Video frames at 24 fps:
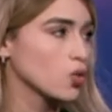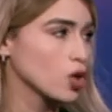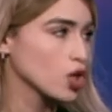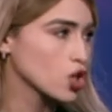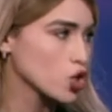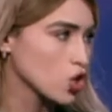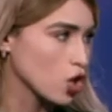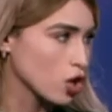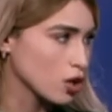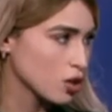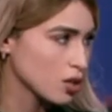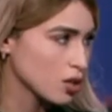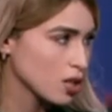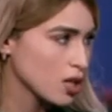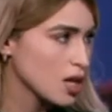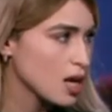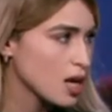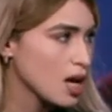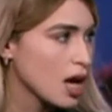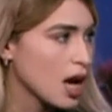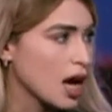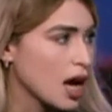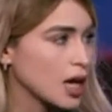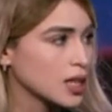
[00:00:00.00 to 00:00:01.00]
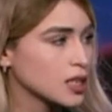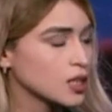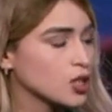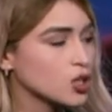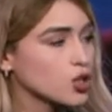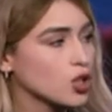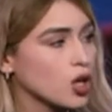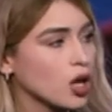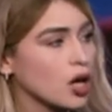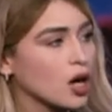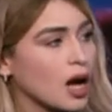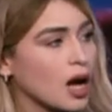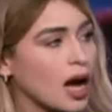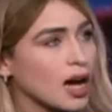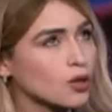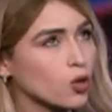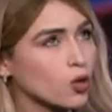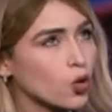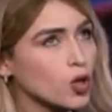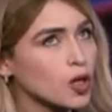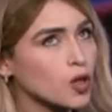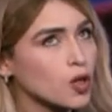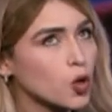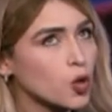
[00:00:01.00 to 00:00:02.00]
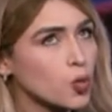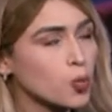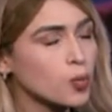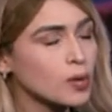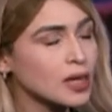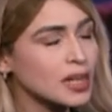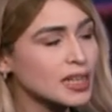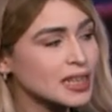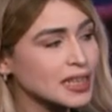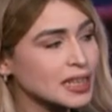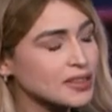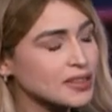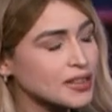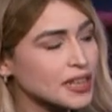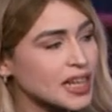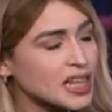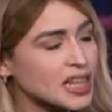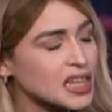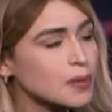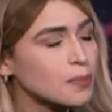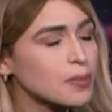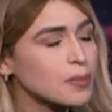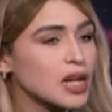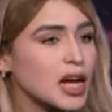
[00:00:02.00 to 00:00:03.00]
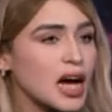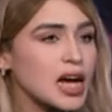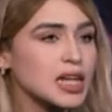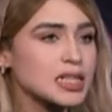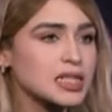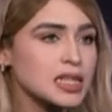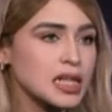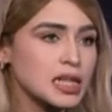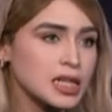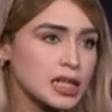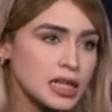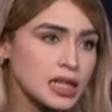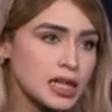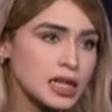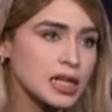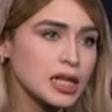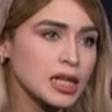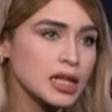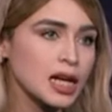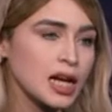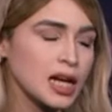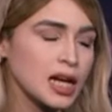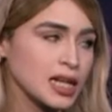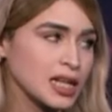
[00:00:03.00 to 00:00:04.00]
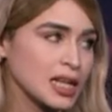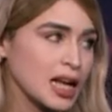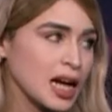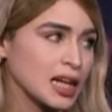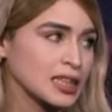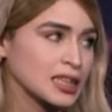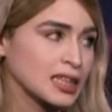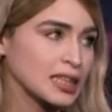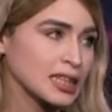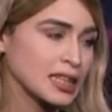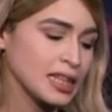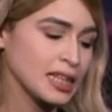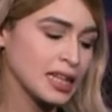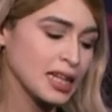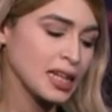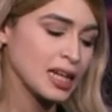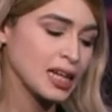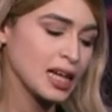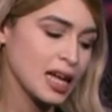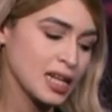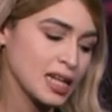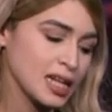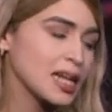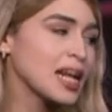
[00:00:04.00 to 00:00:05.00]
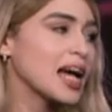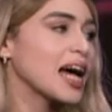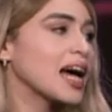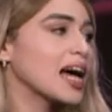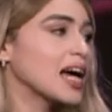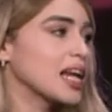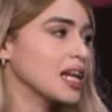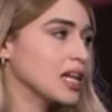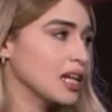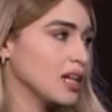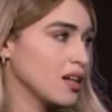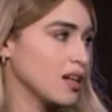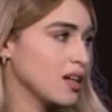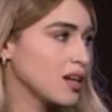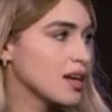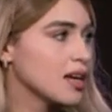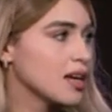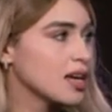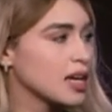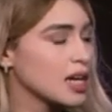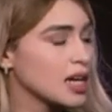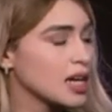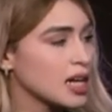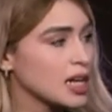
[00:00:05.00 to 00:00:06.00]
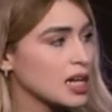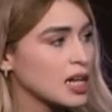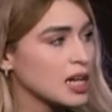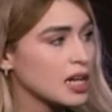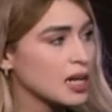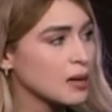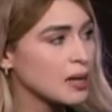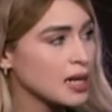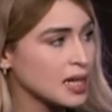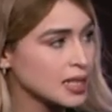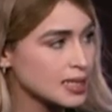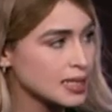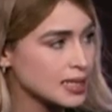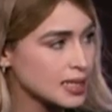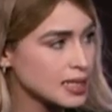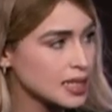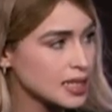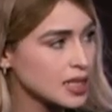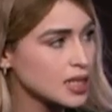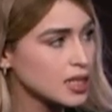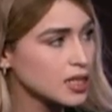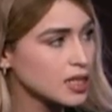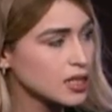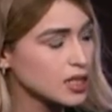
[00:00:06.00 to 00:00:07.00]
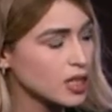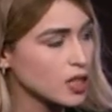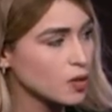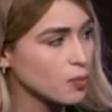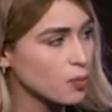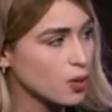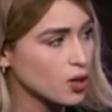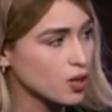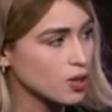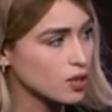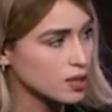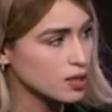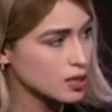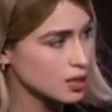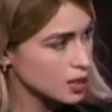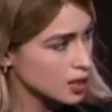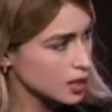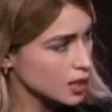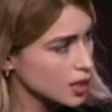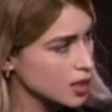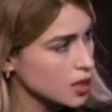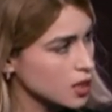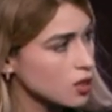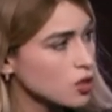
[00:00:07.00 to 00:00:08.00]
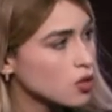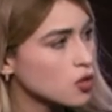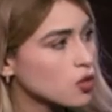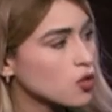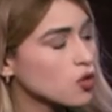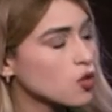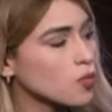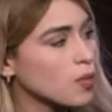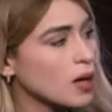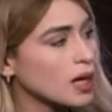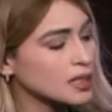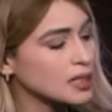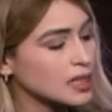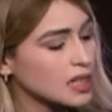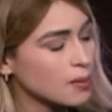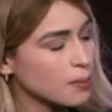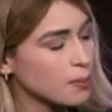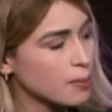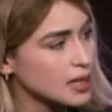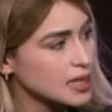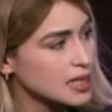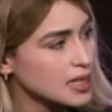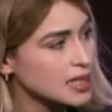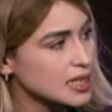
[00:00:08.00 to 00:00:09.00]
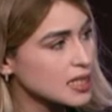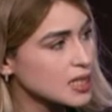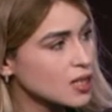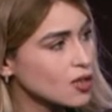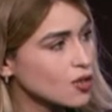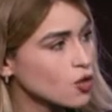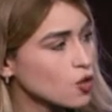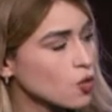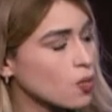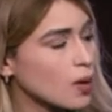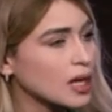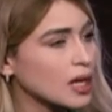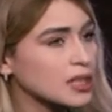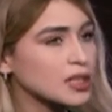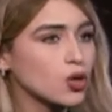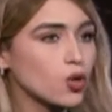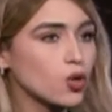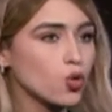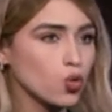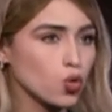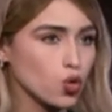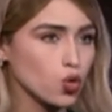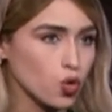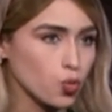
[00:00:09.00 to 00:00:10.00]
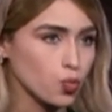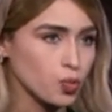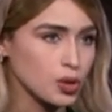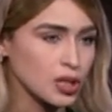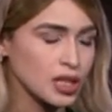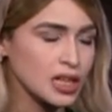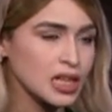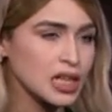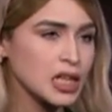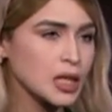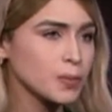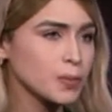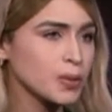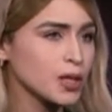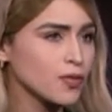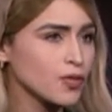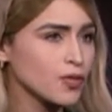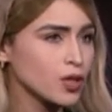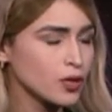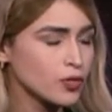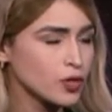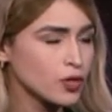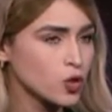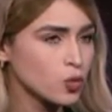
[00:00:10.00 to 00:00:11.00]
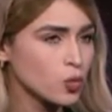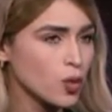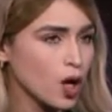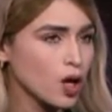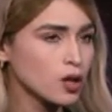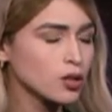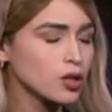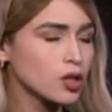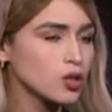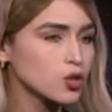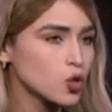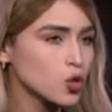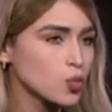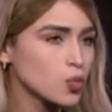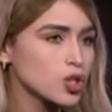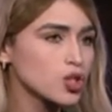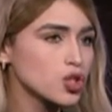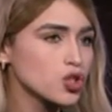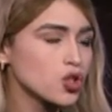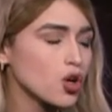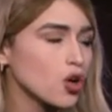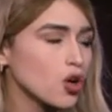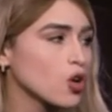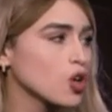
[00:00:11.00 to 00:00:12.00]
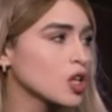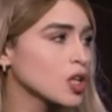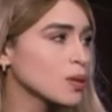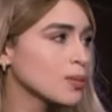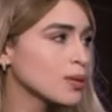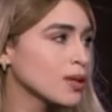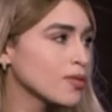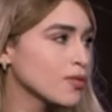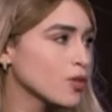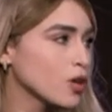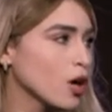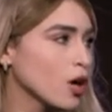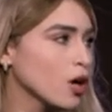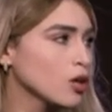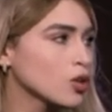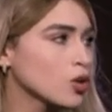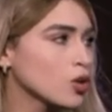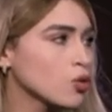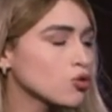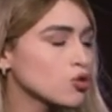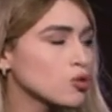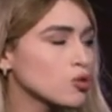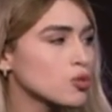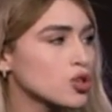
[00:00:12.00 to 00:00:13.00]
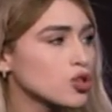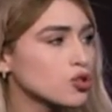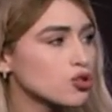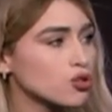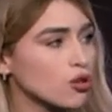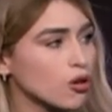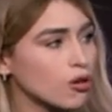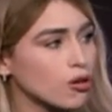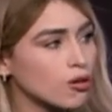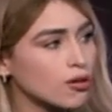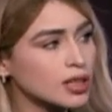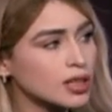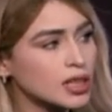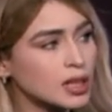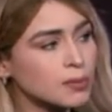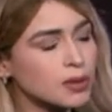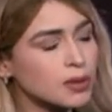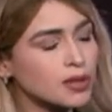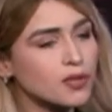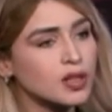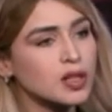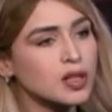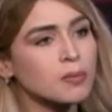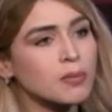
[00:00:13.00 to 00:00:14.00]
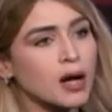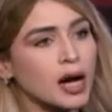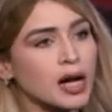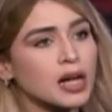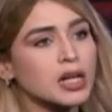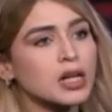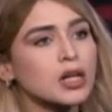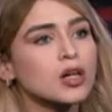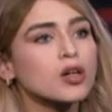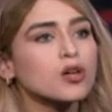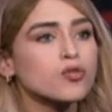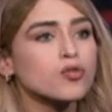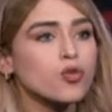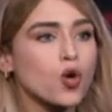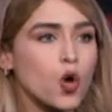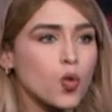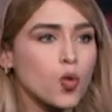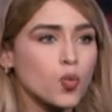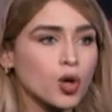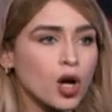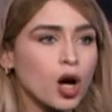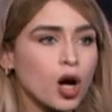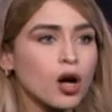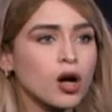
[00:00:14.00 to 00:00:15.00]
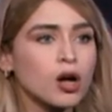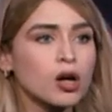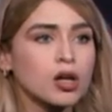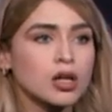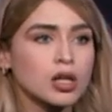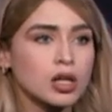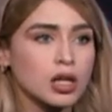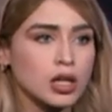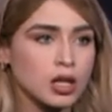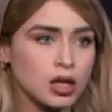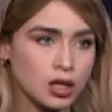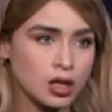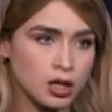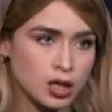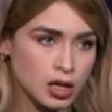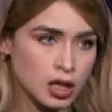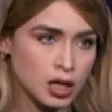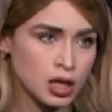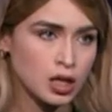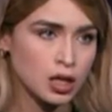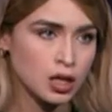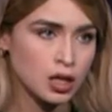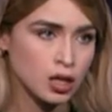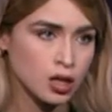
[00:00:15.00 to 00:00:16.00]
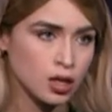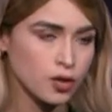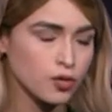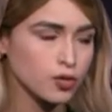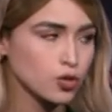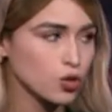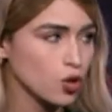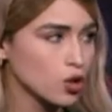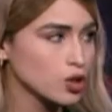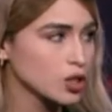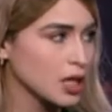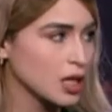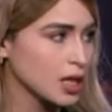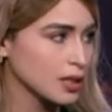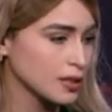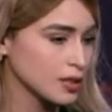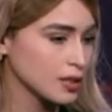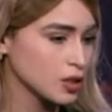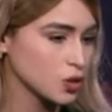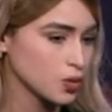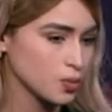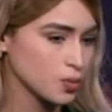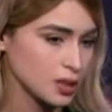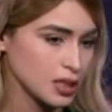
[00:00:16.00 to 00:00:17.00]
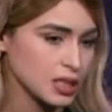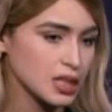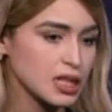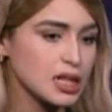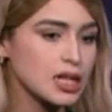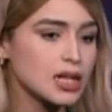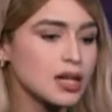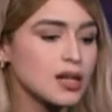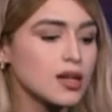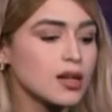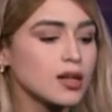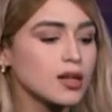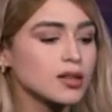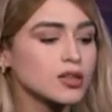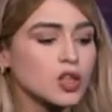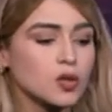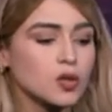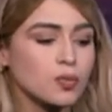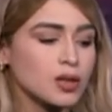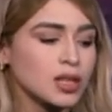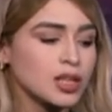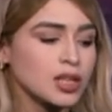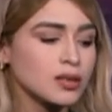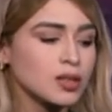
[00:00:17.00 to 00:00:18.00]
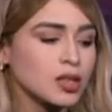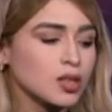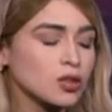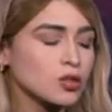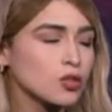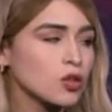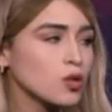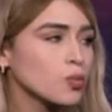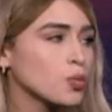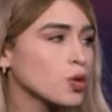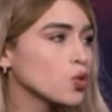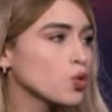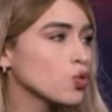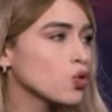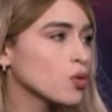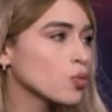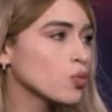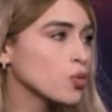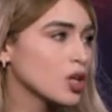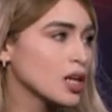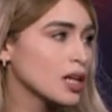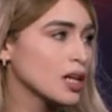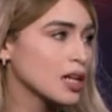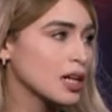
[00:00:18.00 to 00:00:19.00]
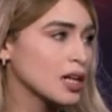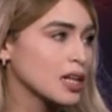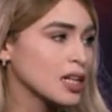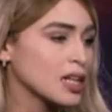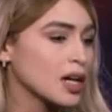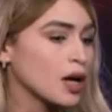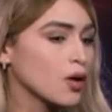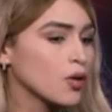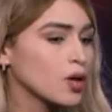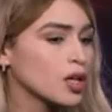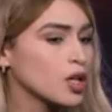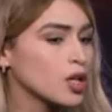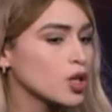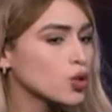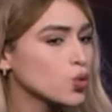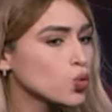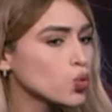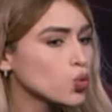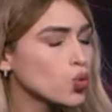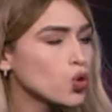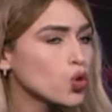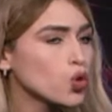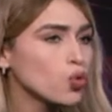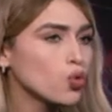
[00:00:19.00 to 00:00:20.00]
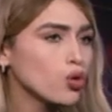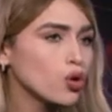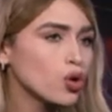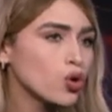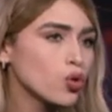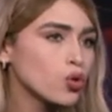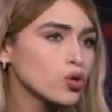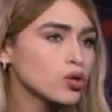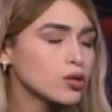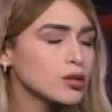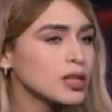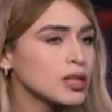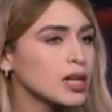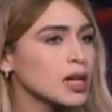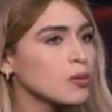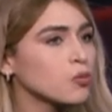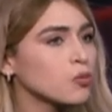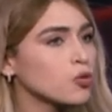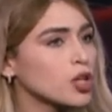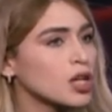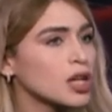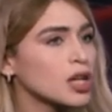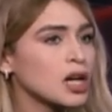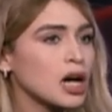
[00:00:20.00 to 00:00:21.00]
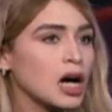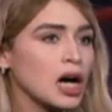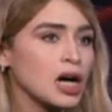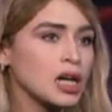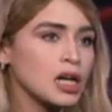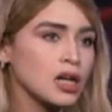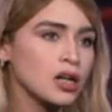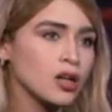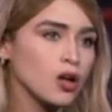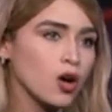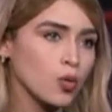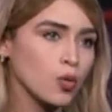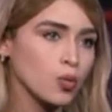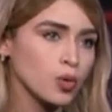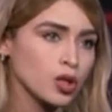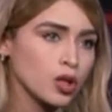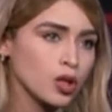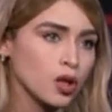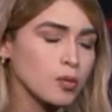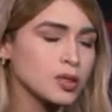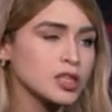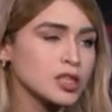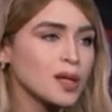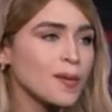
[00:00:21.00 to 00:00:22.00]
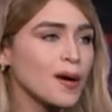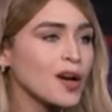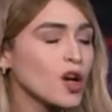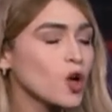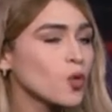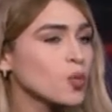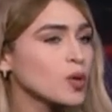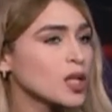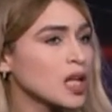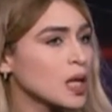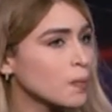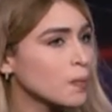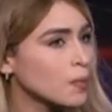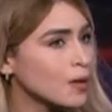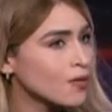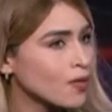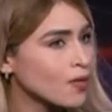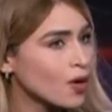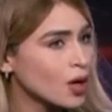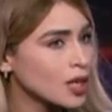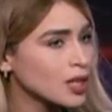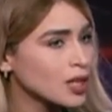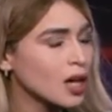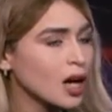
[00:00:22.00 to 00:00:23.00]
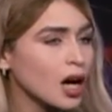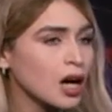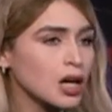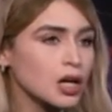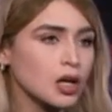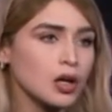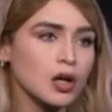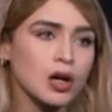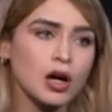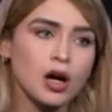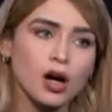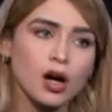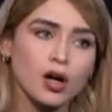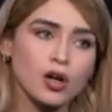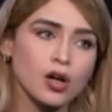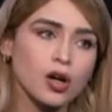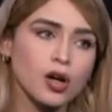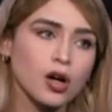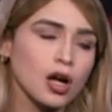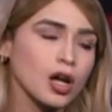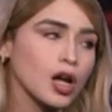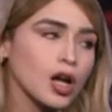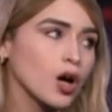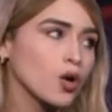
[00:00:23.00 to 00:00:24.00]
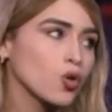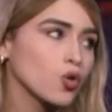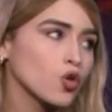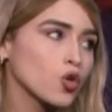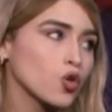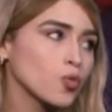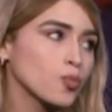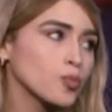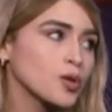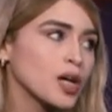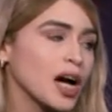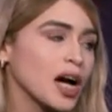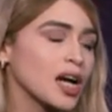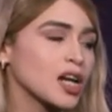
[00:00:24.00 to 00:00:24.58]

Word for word: انواع شعر مم. عندي شعر لهم لك تدريجيا من الاحسن لل يعني لل... للاقل ماشي الهندي, الهندي البرازيلي آه. وبعدين الماليزي وبعدين الاوروبي ايه اللي بيفرق فيهم اكتر سمك الشعرايه بيفرق اكتر وسمك الشعرايه ده بيفرق معانا في عمرها الافتراضي اللي هتعيش بيه طب هي تختار بلوكو بناء على ايه الطول واللون ده بناء على رغبتها بس طبعا لو بتحب الفواتح ارجح ارجح لها الاوروبي